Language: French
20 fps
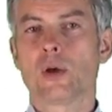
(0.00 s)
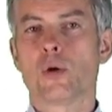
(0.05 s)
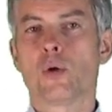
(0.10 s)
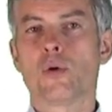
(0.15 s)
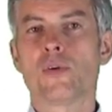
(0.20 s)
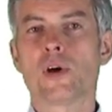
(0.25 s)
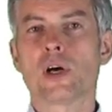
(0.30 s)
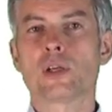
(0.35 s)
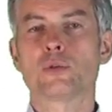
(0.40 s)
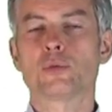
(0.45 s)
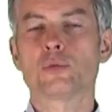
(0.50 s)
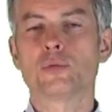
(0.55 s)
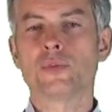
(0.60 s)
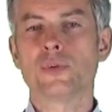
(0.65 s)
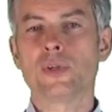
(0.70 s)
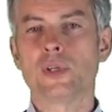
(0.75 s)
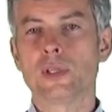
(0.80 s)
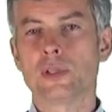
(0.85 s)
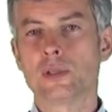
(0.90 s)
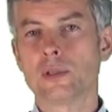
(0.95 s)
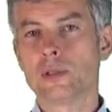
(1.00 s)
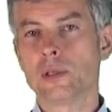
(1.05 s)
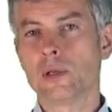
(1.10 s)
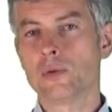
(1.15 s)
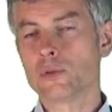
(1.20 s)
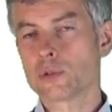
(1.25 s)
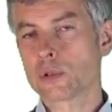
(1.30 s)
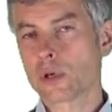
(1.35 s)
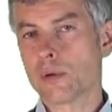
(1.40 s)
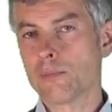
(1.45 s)
on va retrouver le
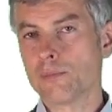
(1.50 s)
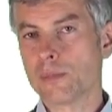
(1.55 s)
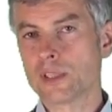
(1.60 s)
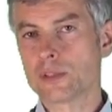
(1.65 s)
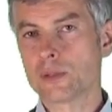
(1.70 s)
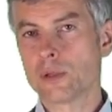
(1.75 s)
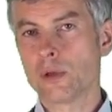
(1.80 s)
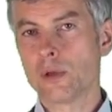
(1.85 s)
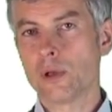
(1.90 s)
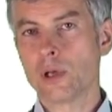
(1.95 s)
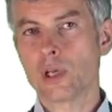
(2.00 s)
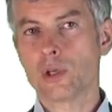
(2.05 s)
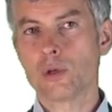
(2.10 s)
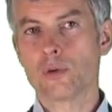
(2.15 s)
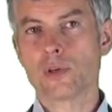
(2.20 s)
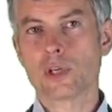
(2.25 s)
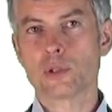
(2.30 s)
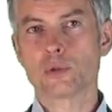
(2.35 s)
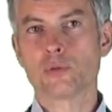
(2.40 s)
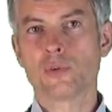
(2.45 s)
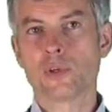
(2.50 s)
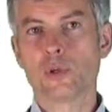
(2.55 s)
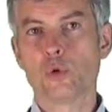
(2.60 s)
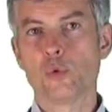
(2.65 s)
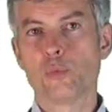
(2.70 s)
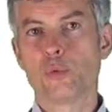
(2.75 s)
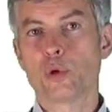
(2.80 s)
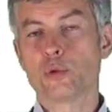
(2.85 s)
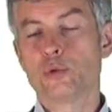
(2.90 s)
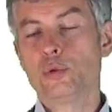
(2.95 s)
Scrum Master et on va retrouver le
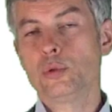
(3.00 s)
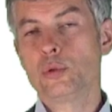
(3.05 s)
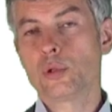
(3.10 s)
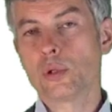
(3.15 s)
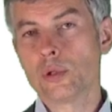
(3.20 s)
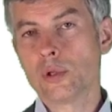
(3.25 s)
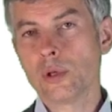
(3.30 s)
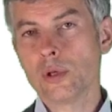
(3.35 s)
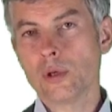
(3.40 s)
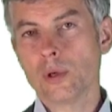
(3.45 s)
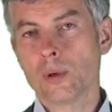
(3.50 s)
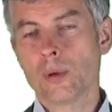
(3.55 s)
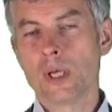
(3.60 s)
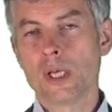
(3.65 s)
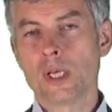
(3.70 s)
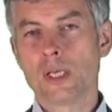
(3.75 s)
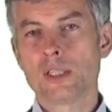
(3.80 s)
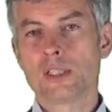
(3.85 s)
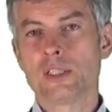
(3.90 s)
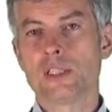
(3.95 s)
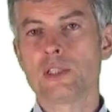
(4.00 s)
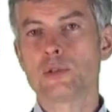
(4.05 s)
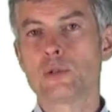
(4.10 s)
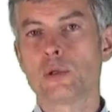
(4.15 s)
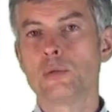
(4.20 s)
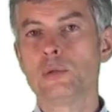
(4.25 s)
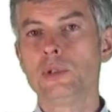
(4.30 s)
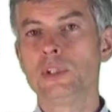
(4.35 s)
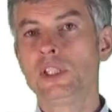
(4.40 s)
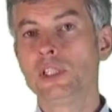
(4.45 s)
product owner qui est
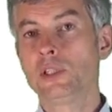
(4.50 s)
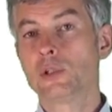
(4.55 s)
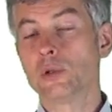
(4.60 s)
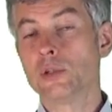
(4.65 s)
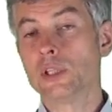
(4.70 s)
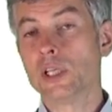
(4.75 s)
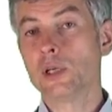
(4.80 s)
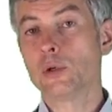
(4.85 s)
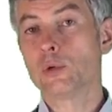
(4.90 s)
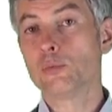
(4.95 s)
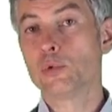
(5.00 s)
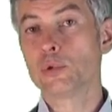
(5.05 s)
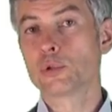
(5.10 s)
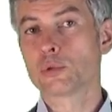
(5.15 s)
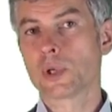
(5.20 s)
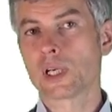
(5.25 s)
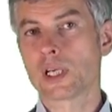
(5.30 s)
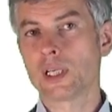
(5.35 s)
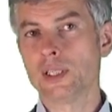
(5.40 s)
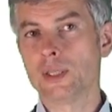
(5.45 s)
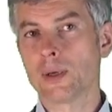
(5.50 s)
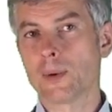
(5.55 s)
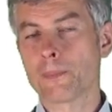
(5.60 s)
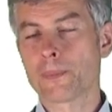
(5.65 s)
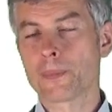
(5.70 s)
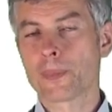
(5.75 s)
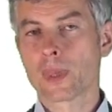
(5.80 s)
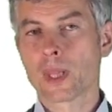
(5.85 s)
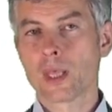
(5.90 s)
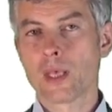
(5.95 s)
celui qui connaît le besoin client
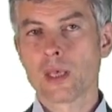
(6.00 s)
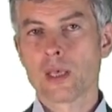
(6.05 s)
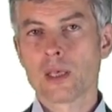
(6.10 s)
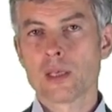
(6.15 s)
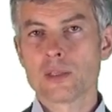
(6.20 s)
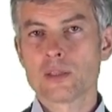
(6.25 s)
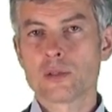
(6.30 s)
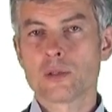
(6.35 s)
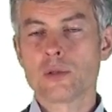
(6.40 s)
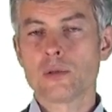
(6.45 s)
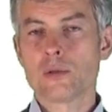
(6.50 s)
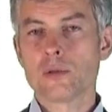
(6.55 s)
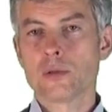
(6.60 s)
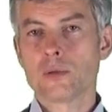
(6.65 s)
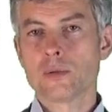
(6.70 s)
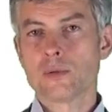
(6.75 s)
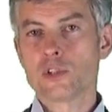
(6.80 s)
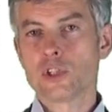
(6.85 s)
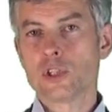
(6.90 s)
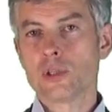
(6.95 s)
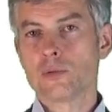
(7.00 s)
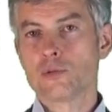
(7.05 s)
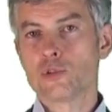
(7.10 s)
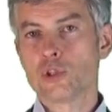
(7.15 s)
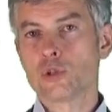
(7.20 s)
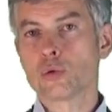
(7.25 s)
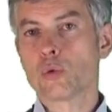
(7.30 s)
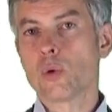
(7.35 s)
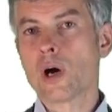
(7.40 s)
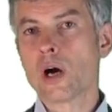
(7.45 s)

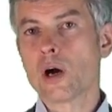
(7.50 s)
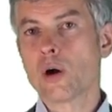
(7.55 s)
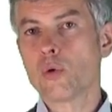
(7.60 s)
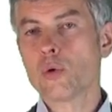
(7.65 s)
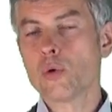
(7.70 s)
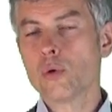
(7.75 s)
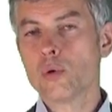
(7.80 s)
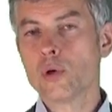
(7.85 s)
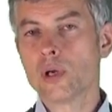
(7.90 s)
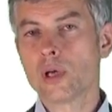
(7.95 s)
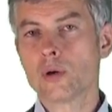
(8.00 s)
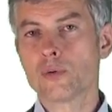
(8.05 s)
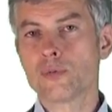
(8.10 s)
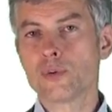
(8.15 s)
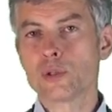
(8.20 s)
ces, trois rôles hein, en